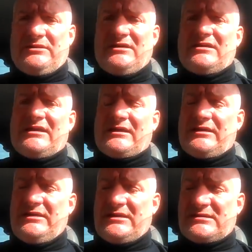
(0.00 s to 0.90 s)
Jednak
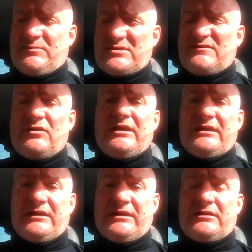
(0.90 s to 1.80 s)
jest
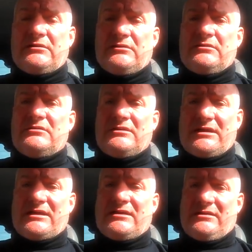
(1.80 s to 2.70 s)
pozwolenie
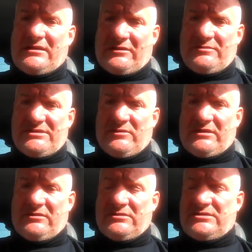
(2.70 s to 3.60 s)
na taką
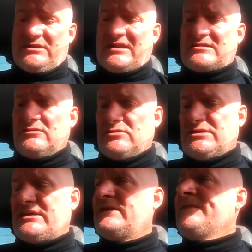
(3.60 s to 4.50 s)
działalność, że tacy ludzie